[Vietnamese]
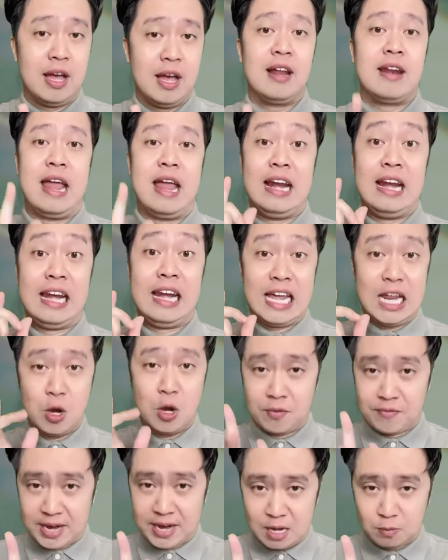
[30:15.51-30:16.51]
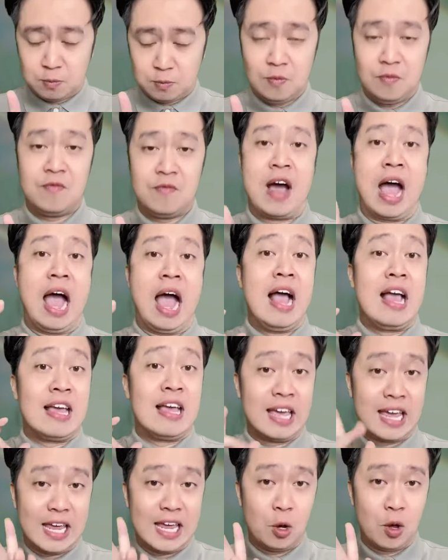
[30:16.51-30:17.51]
đến lý luận văn học và
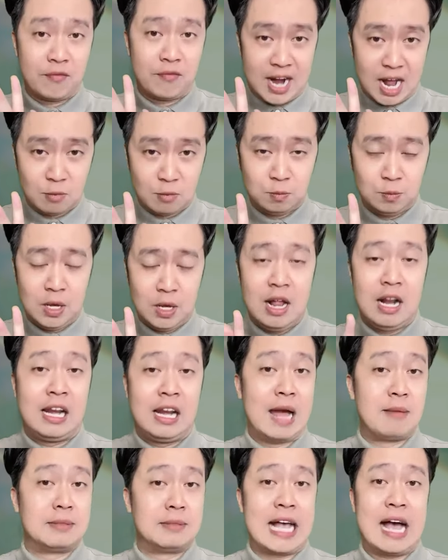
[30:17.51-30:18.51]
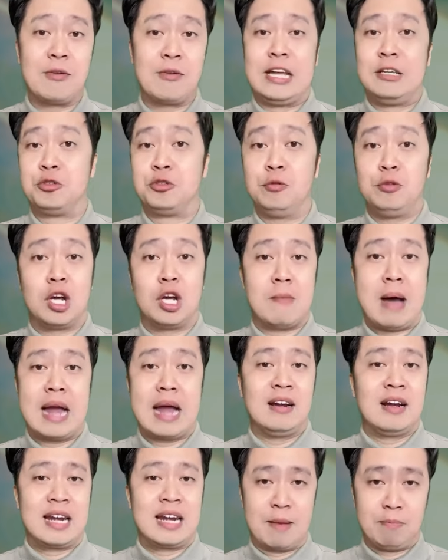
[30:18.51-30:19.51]
nghị luận văn học làm sao để giúp cho các
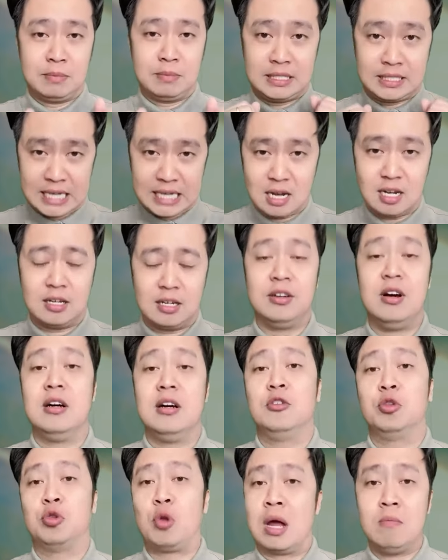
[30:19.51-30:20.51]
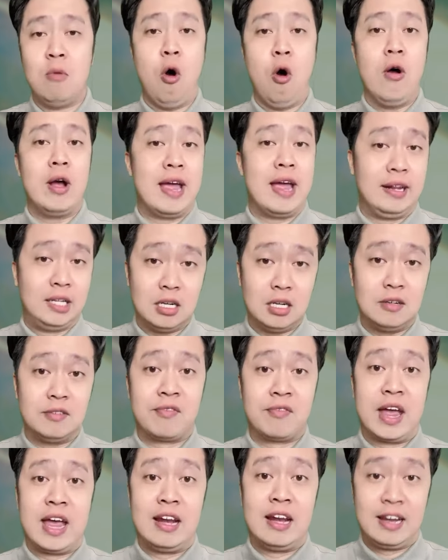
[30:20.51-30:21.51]
bạn nắm chắc được toàn bộ kiến thức
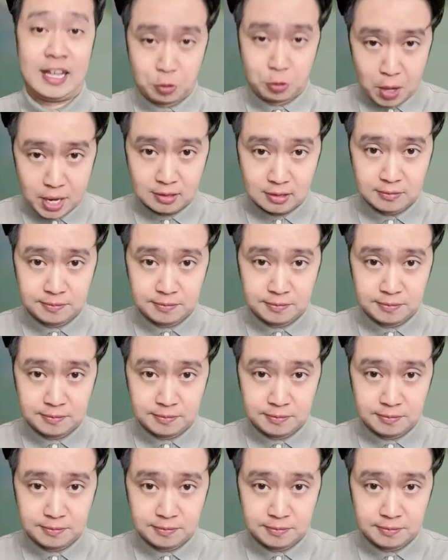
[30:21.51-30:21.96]
về lý thuyết.